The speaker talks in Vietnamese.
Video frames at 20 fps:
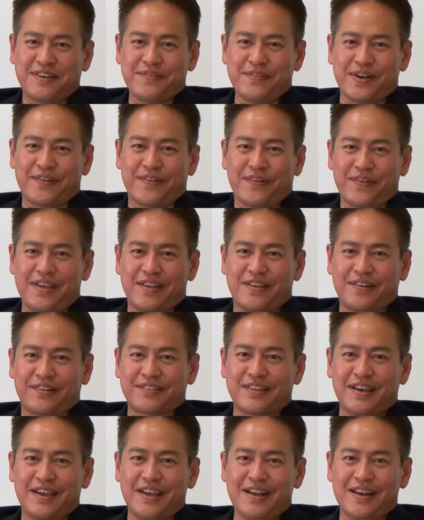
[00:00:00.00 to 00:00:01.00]
nếu mà nói về
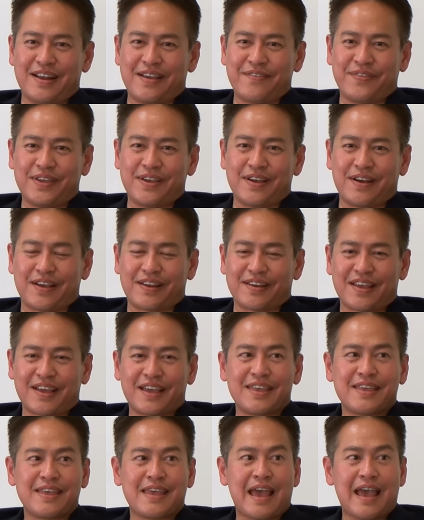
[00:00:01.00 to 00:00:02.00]
thực tế ở đây bây giờ thì thấy
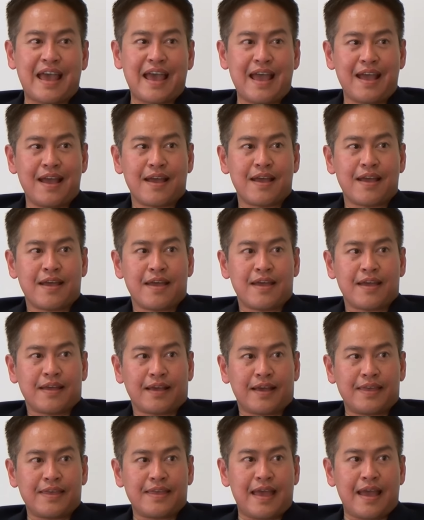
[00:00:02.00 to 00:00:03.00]
cái giá
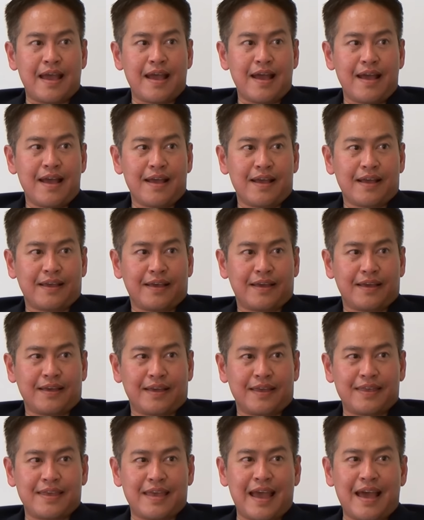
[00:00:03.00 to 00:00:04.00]
cái giá
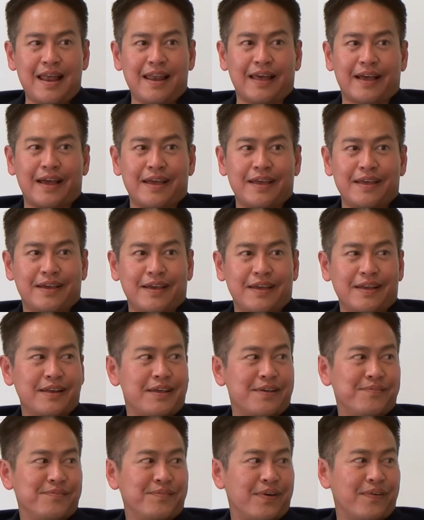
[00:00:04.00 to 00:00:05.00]
cái giá là cái cái
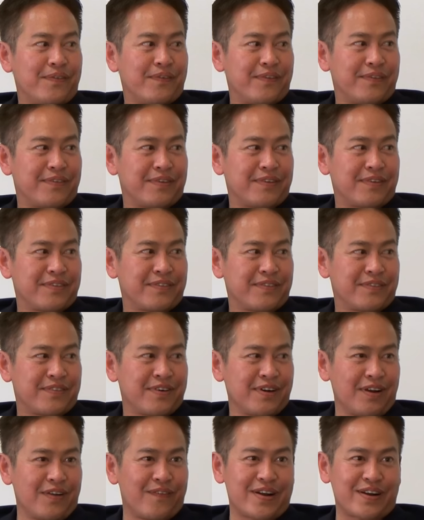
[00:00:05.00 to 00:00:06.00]
điểm mà
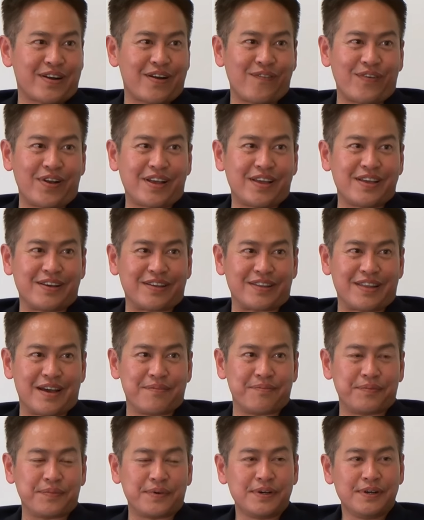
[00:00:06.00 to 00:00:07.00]
rất là quan trọng để khi người
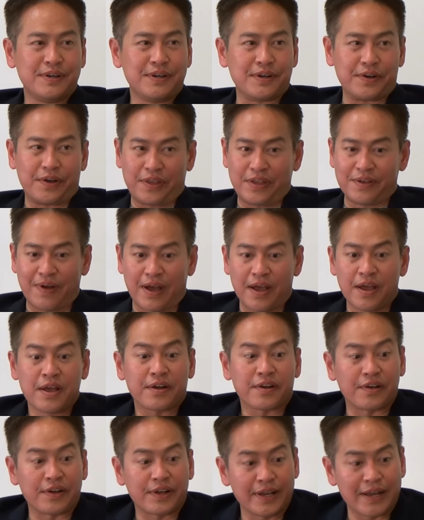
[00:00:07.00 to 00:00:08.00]
ta mướn người nhưng mà
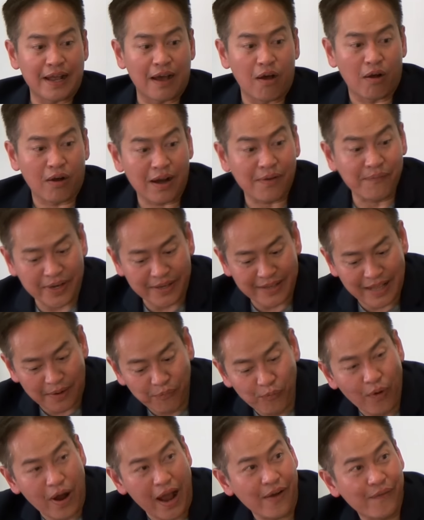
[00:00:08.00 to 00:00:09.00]
từ khi nào họ đã bị
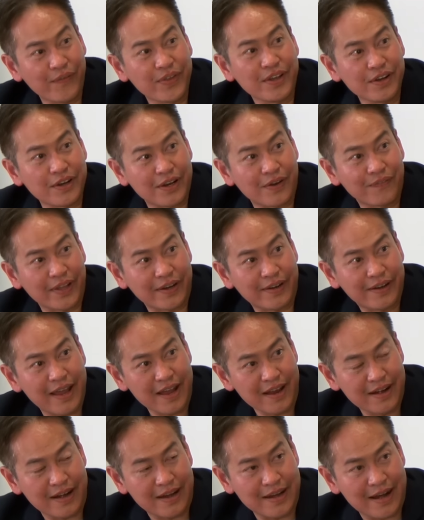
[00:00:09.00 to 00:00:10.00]
thảm họa của những người thông dịch
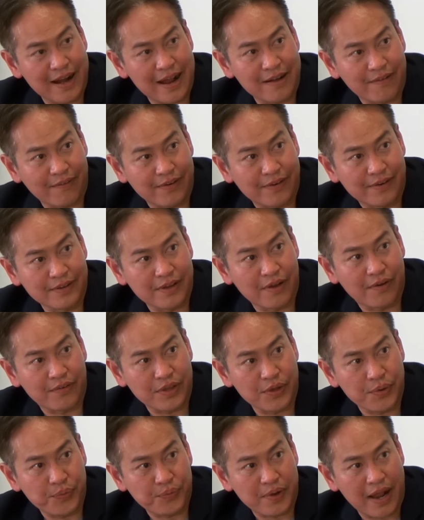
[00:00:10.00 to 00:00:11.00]
khác gây ra rồi đó thì họ
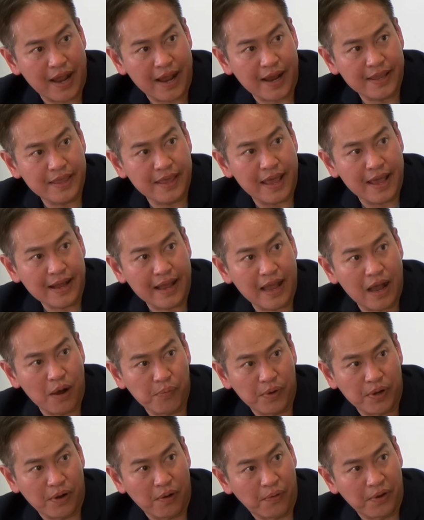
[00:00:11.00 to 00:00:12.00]
chịu trả cái giá cao
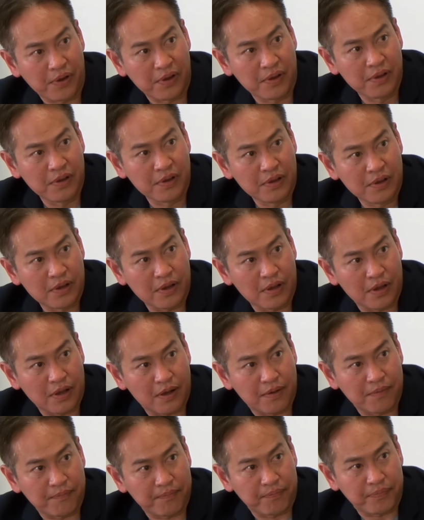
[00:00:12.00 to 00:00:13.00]
mình rồi
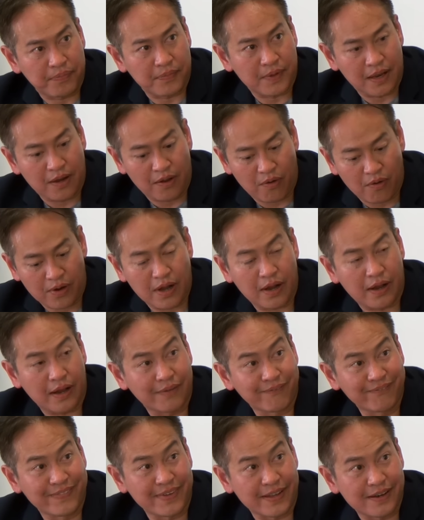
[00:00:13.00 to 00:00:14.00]
à, hay là họ cần
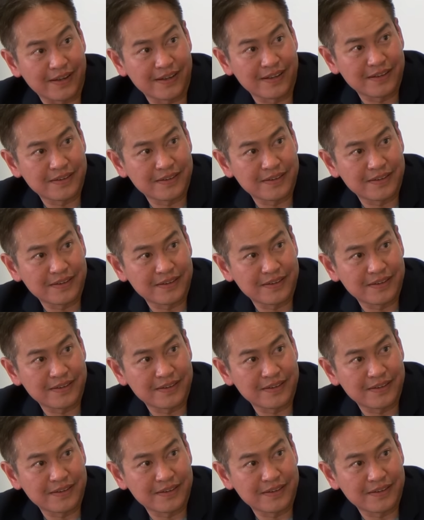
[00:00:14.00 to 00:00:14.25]
gấp gì đó